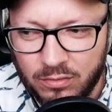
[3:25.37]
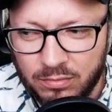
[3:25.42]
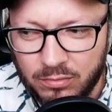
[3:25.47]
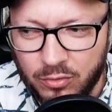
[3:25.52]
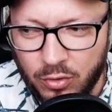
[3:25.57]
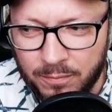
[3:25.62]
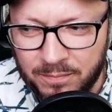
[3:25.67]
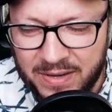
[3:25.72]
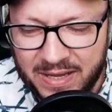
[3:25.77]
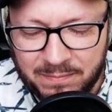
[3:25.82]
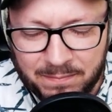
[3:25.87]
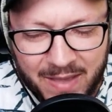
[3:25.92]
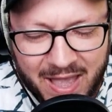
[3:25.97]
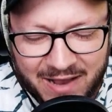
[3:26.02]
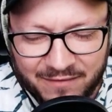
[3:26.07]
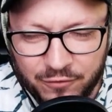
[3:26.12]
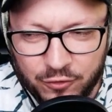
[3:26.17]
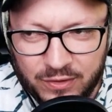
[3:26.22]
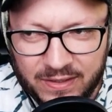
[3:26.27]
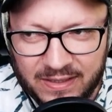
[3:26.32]
komplett
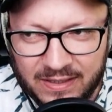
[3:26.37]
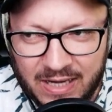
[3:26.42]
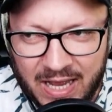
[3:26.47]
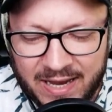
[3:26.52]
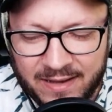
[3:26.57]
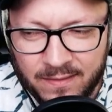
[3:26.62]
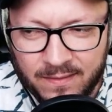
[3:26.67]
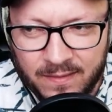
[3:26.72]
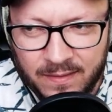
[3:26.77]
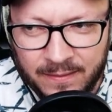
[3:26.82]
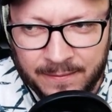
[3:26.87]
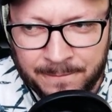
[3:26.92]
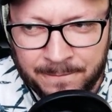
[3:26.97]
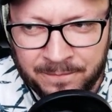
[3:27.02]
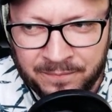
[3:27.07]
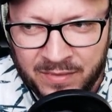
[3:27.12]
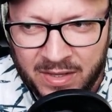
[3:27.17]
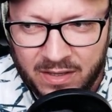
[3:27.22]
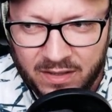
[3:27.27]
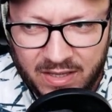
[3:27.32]
merkwürdigen Lines, ähm,
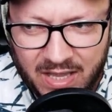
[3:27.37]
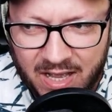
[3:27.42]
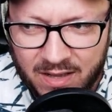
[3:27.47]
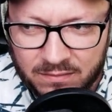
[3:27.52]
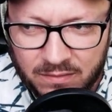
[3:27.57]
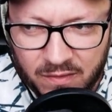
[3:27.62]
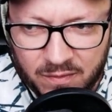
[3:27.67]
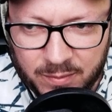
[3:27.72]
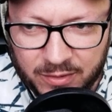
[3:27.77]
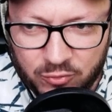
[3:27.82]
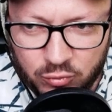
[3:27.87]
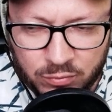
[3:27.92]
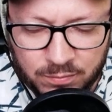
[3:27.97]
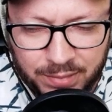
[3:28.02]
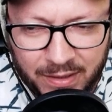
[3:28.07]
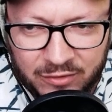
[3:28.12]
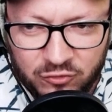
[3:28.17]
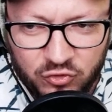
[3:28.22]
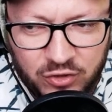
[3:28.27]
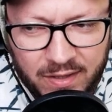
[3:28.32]
ja, das mit guten
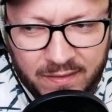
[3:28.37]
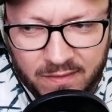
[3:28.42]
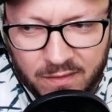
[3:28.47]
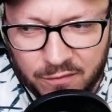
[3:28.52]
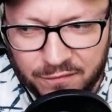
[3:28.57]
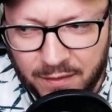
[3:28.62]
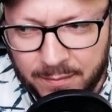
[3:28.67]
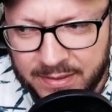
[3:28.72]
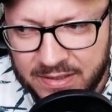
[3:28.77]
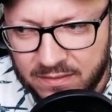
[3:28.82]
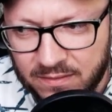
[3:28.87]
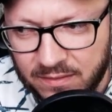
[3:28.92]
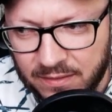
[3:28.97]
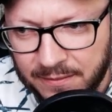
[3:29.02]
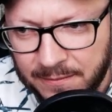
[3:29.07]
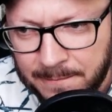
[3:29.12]
Punchlines zu verbinden, ne?